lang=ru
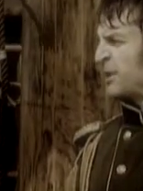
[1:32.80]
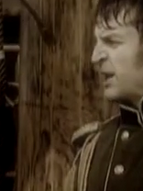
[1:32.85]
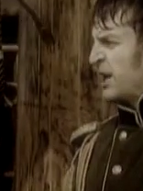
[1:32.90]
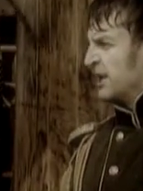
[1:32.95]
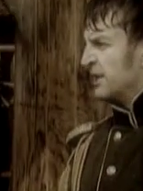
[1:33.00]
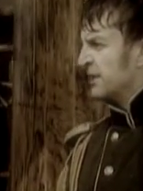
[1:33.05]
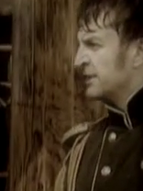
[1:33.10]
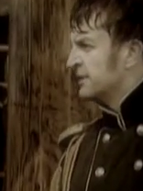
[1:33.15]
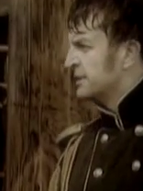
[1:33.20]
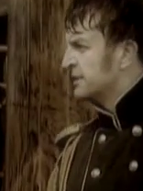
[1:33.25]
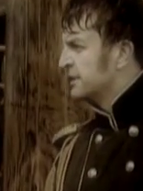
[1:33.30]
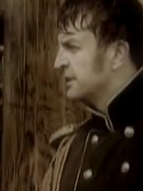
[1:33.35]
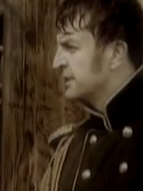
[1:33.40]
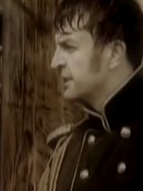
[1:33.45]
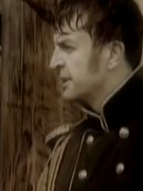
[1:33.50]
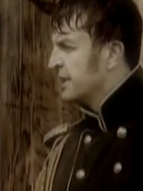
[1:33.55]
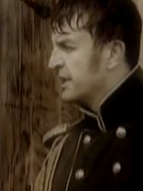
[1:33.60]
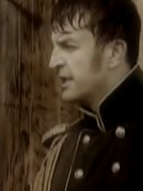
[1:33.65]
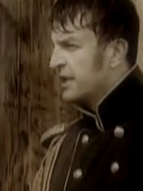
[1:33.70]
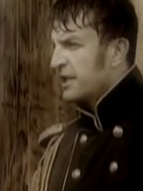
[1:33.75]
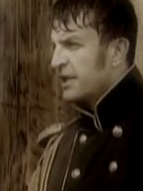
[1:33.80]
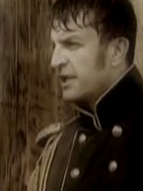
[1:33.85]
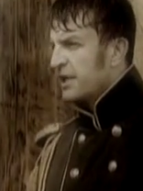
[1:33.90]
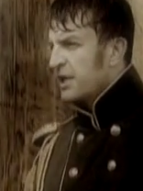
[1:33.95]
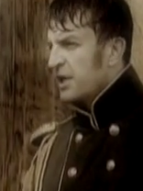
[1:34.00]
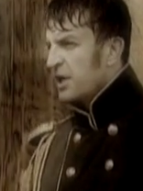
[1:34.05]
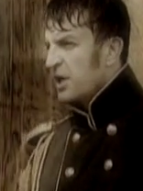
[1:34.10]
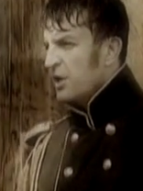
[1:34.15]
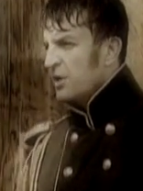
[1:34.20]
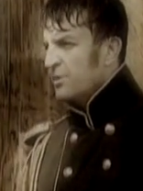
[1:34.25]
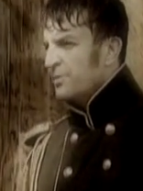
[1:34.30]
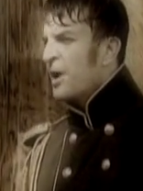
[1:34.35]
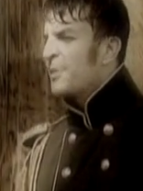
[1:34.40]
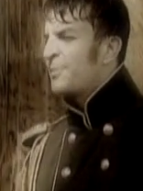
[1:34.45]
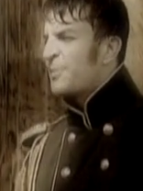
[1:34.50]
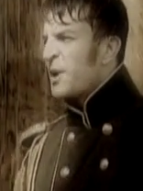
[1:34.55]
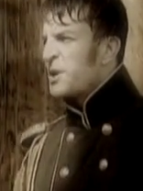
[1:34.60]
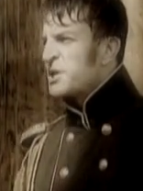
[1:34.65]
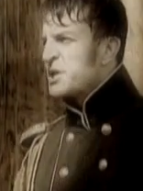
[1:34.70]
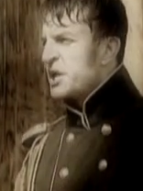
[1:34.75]
господа,
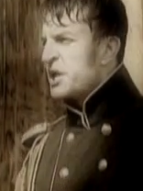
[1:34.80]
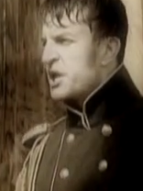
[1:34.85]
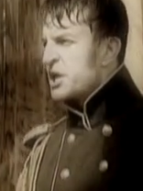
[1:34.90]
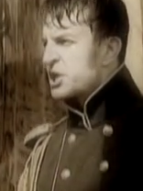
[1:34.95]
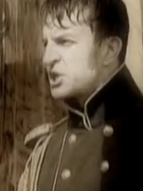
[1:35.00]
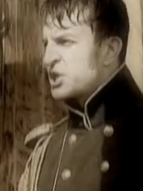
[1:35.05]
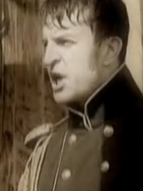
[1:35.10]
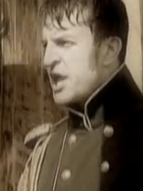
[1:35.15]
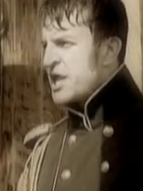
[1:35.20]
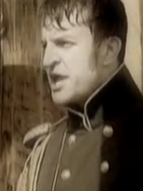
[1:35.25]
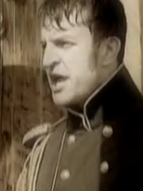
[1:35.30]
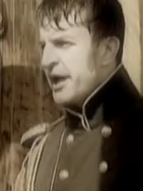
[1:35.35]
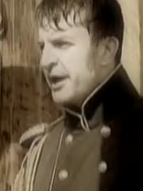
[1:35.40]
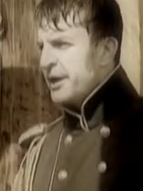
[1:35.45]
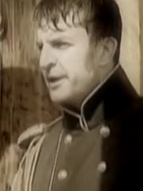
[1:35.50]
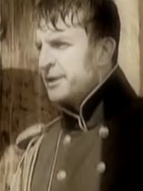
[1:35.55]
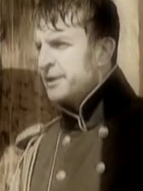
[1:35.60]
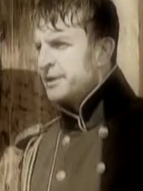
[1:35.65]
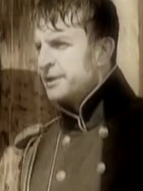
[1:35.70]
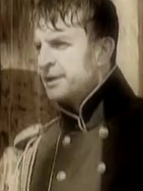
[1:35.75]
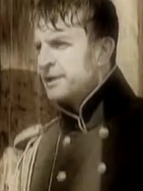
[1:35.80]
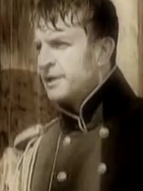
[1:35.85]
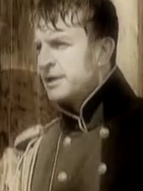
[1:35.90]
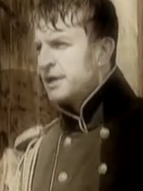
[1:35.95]
мы приняли решение.